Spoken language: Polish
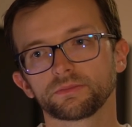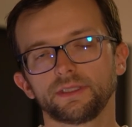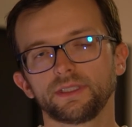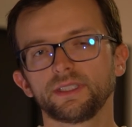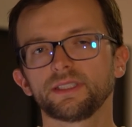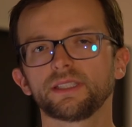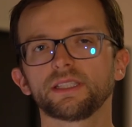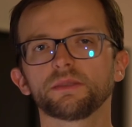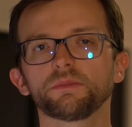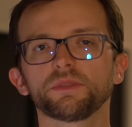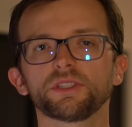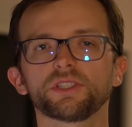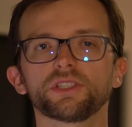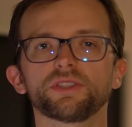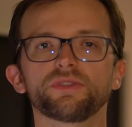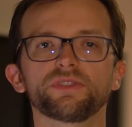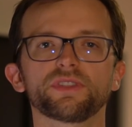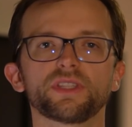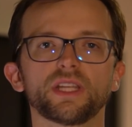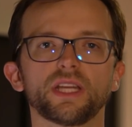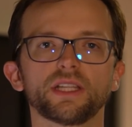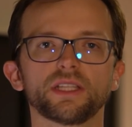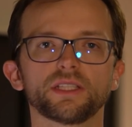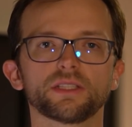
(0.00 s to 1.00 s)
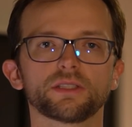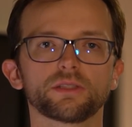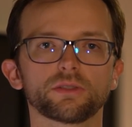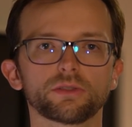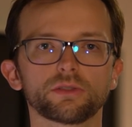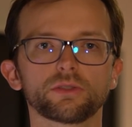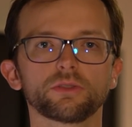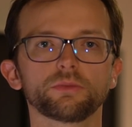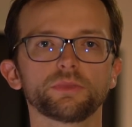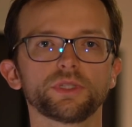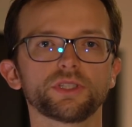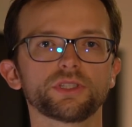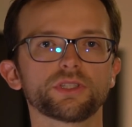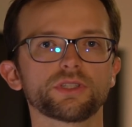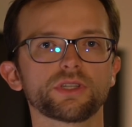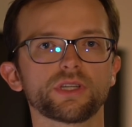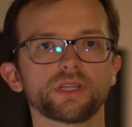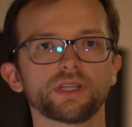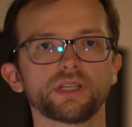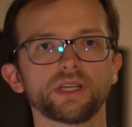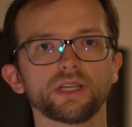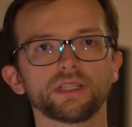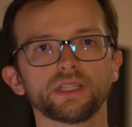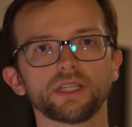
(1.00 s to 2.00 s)
Jestem jeszcze w stanie zrozumieć,
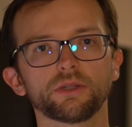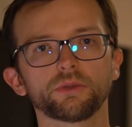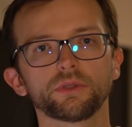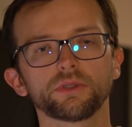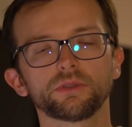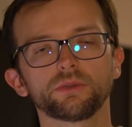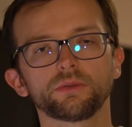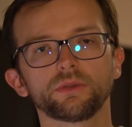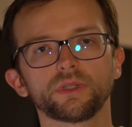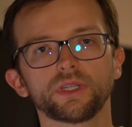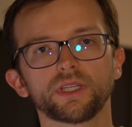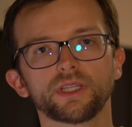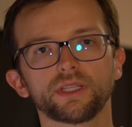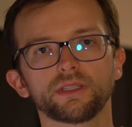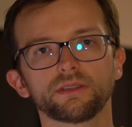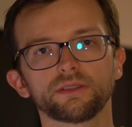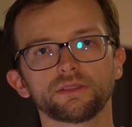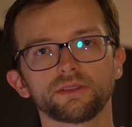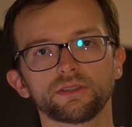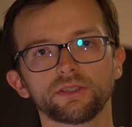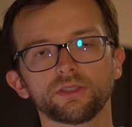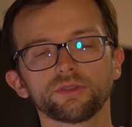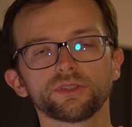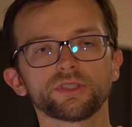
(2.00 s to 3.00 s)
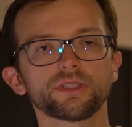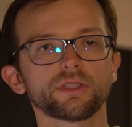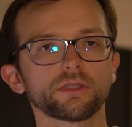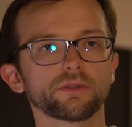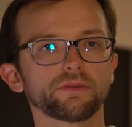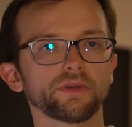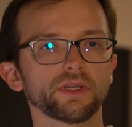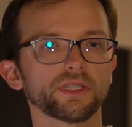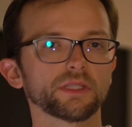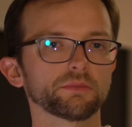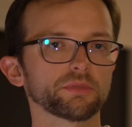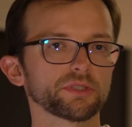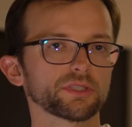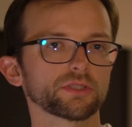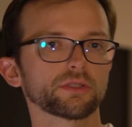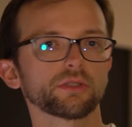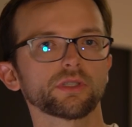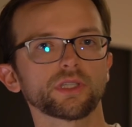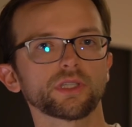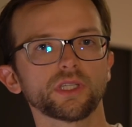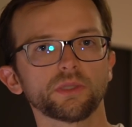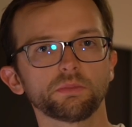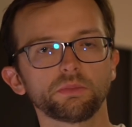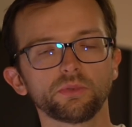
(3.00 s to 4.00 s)
że kanały, które są sterowane przez
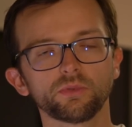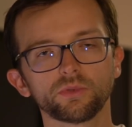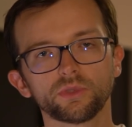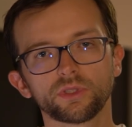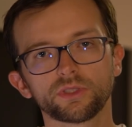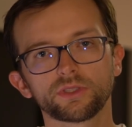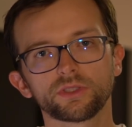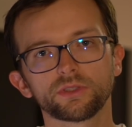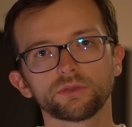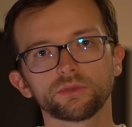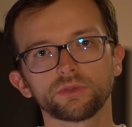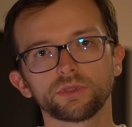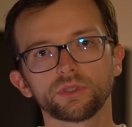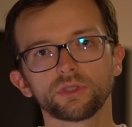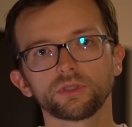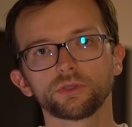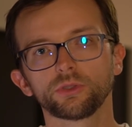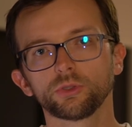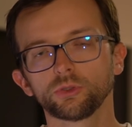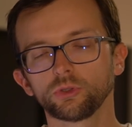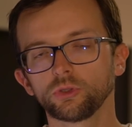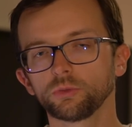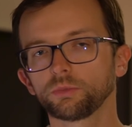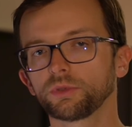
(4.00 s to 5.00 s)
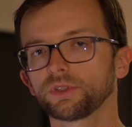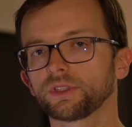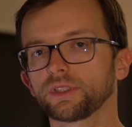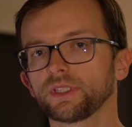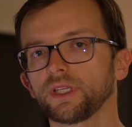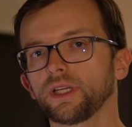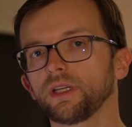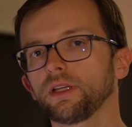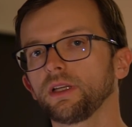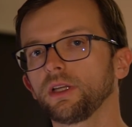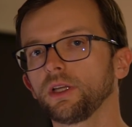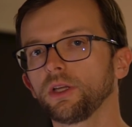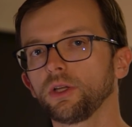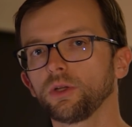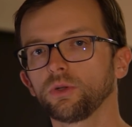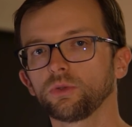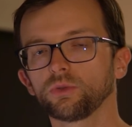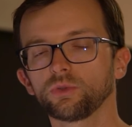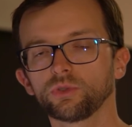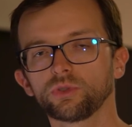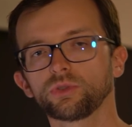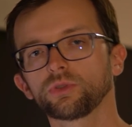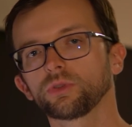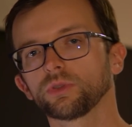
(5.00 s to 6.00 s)
Koreę Północną, to YouTube chce
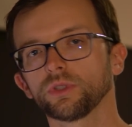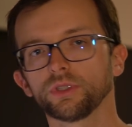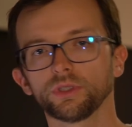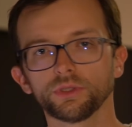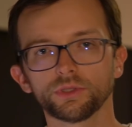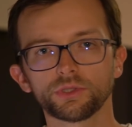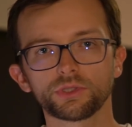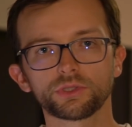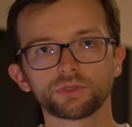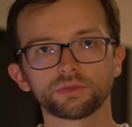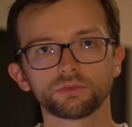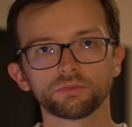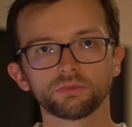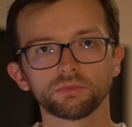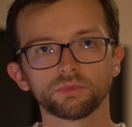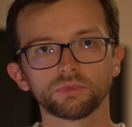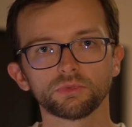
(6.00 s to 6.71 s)
usunąć.